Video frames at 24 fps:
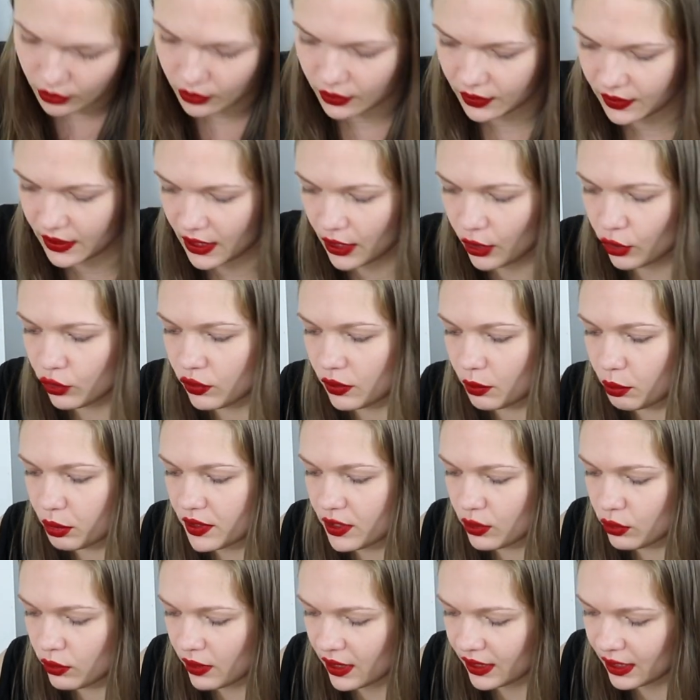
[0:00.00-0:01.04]
Euh, d'ailleurs, je vais le
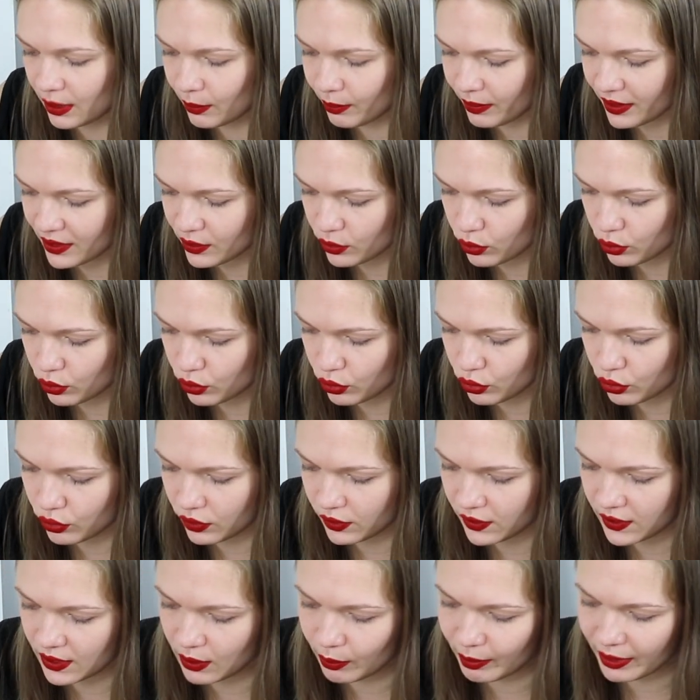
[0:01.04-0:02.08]
poser sur la table parce que
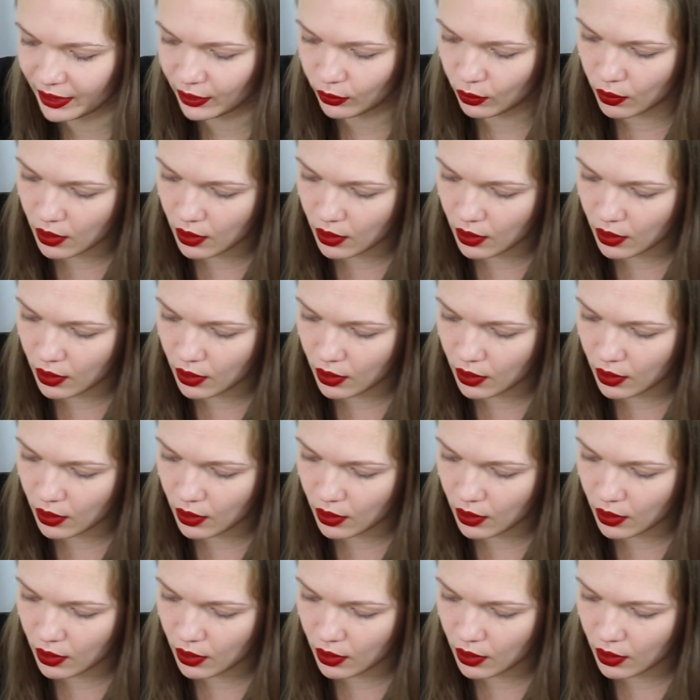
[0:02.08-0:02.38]
je ne tiens pas